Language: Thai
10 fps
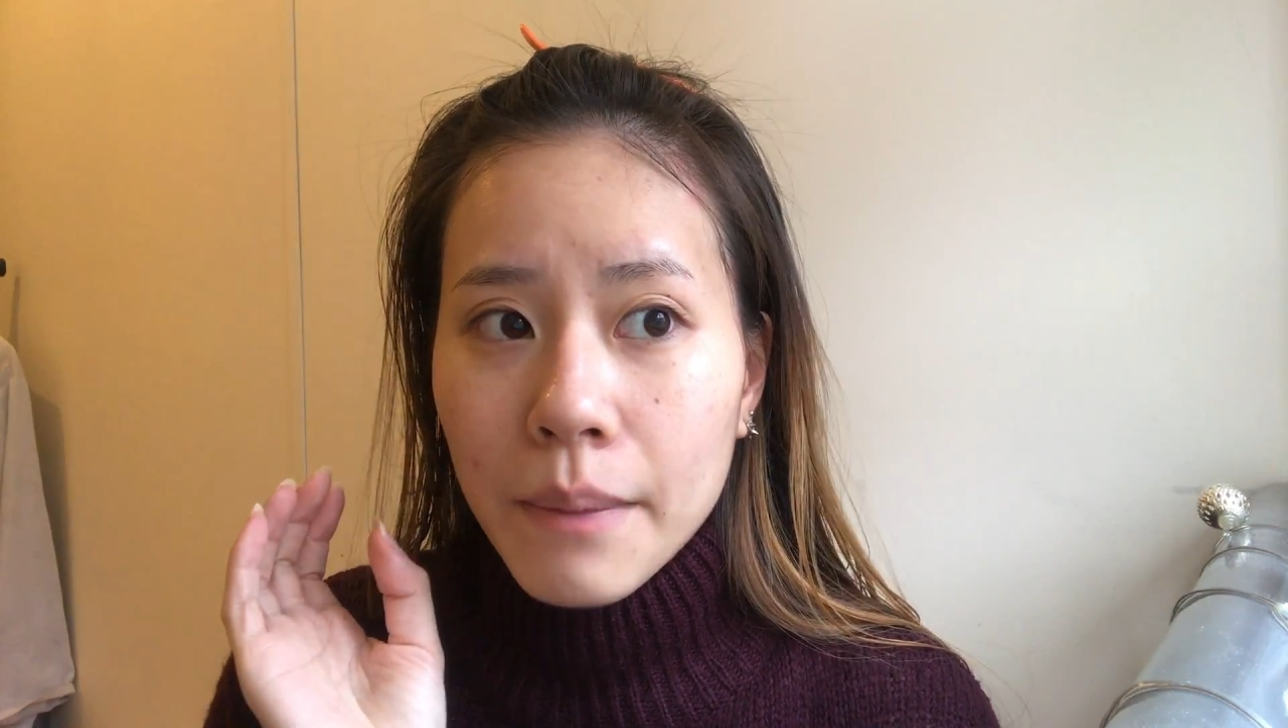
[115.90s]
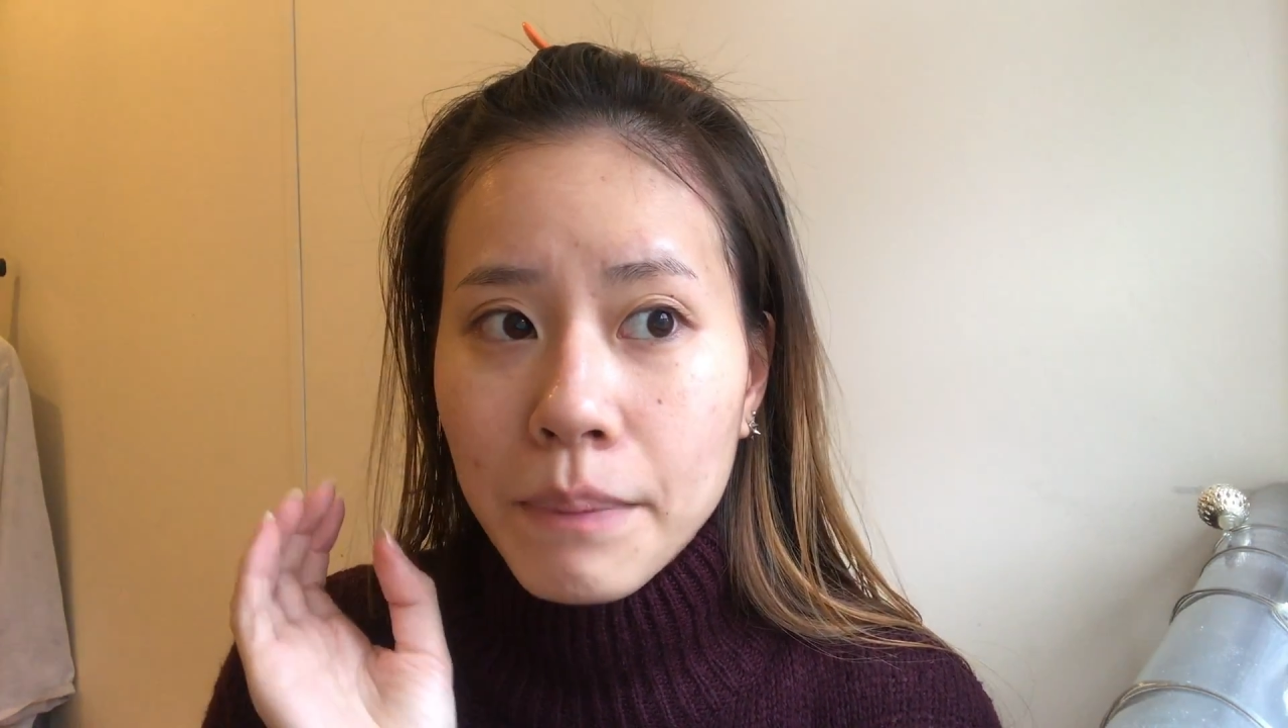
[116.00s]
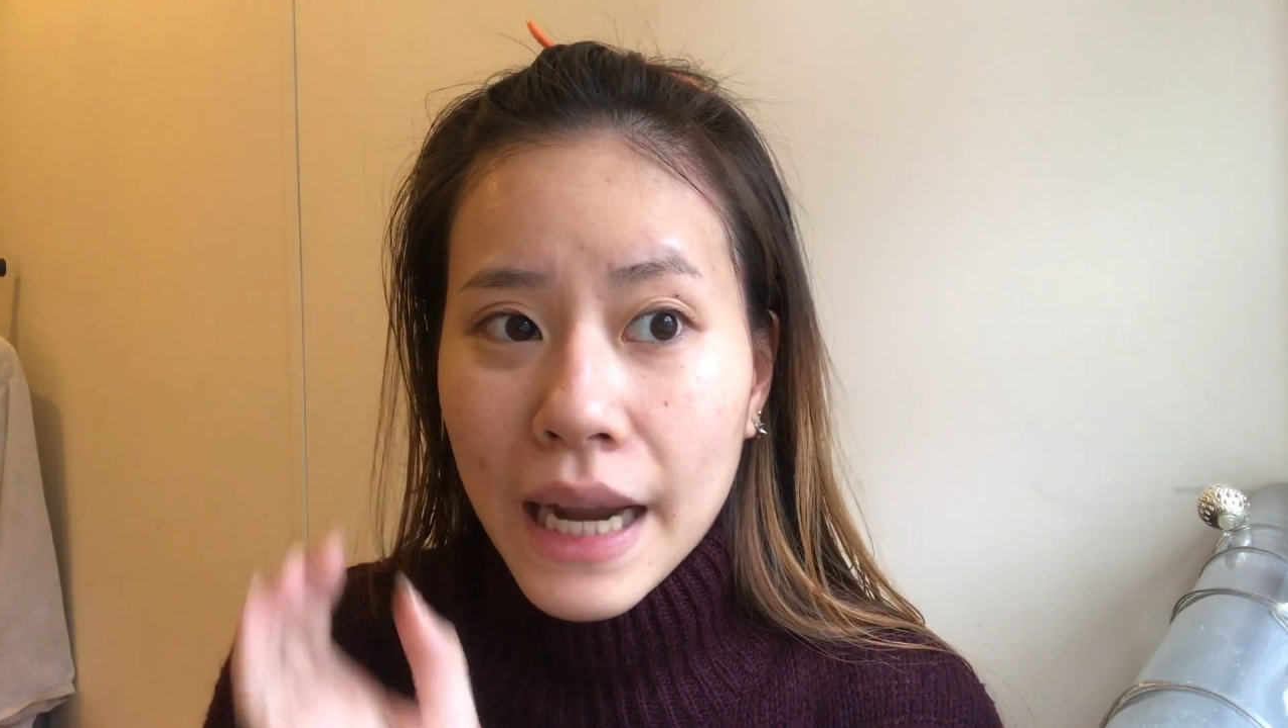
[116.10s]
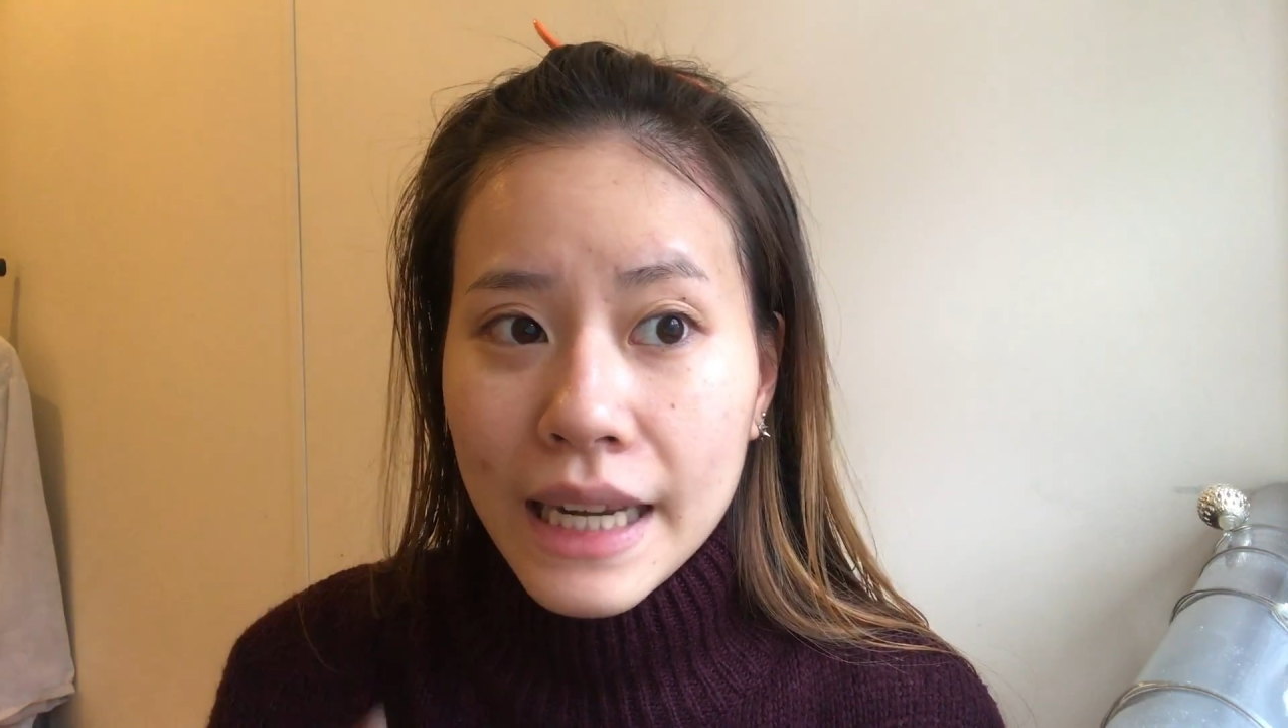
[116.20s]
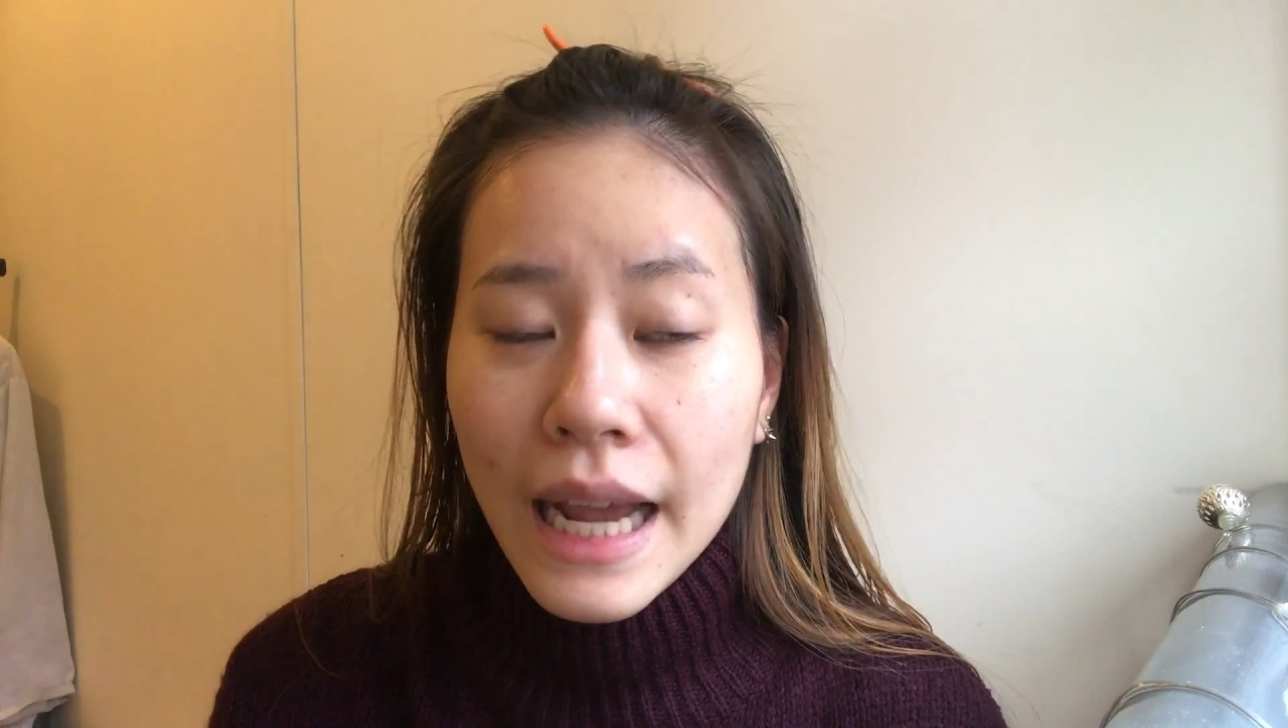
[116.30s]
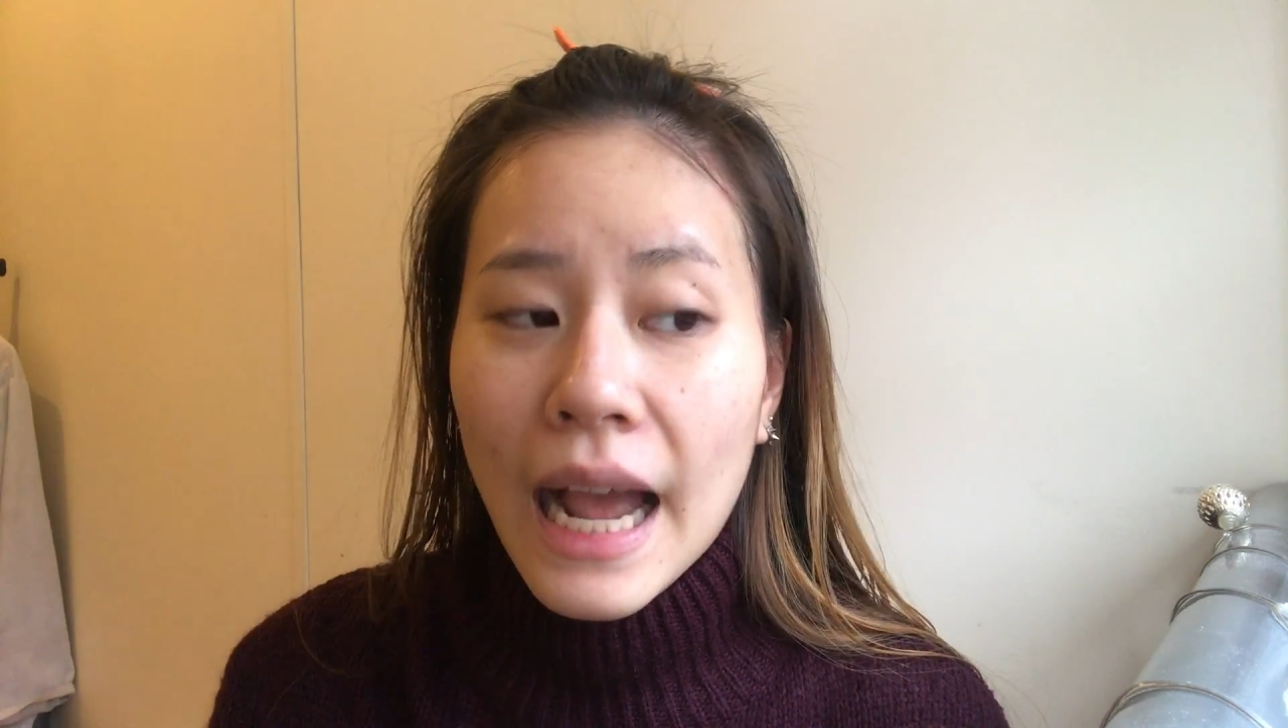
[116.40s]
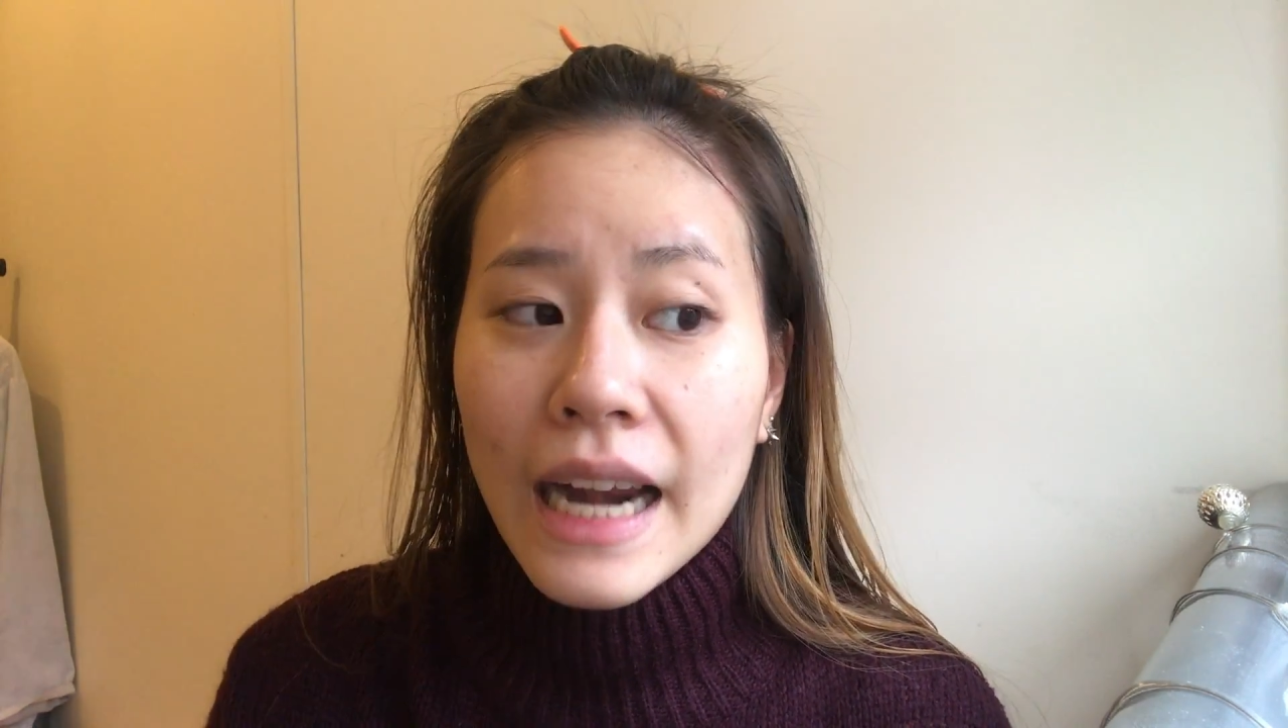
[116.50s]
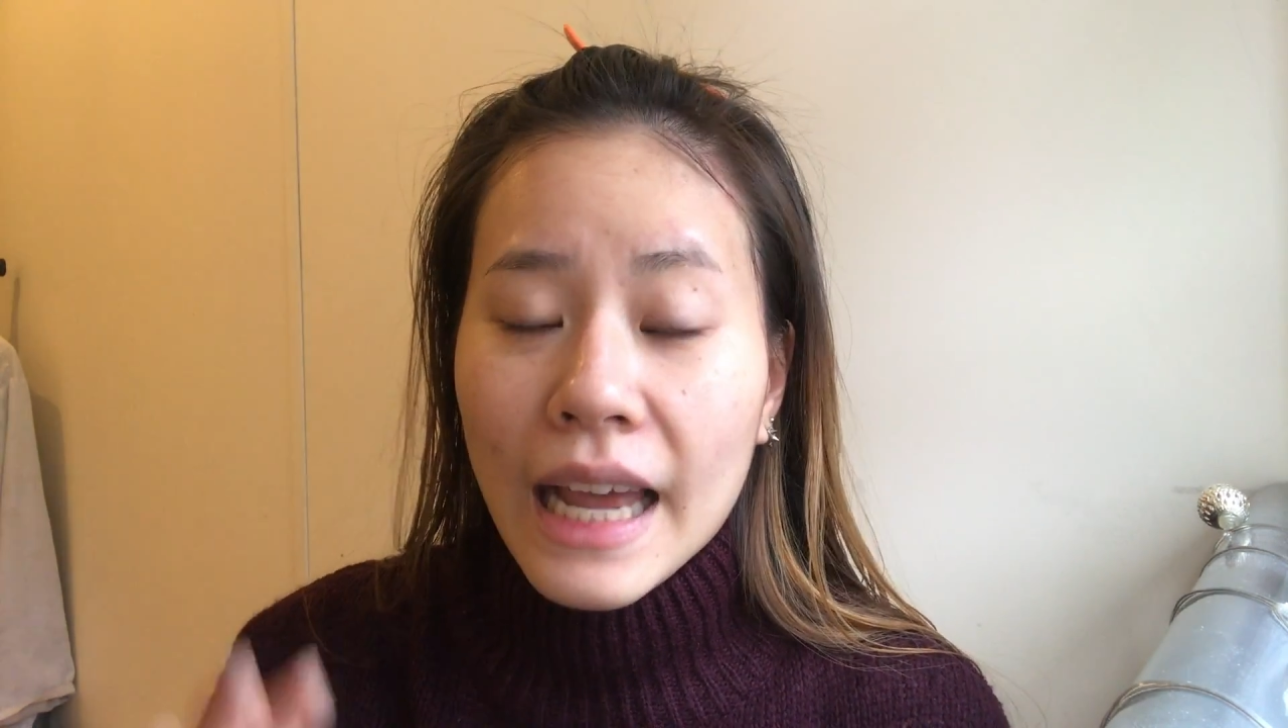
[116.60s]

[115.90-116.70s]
ปานกลาง